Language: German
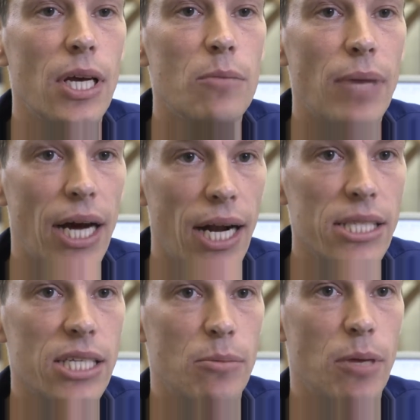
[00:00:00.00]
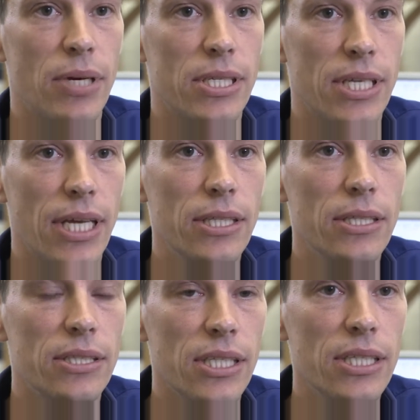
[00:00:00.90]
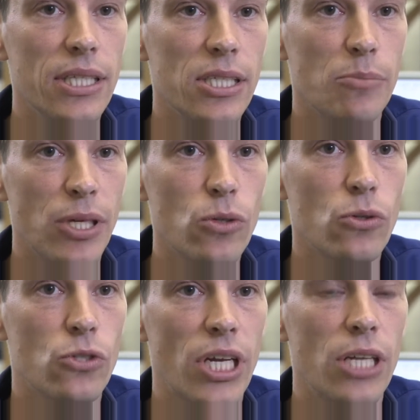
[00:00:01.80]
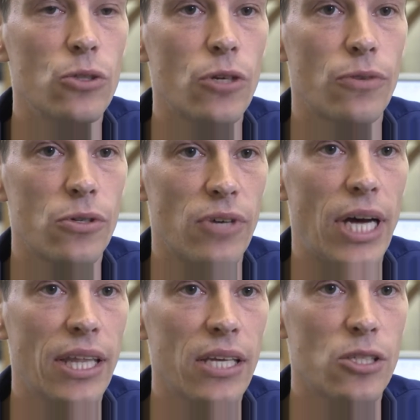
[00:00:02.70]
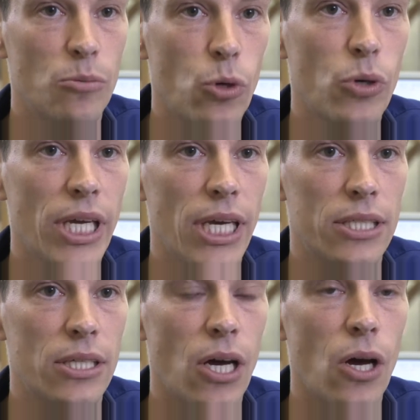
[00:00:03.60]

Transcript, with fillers: Bei Alzheimer-Patienten sind diese Bindungsstellen durch Phosphatreste blockiert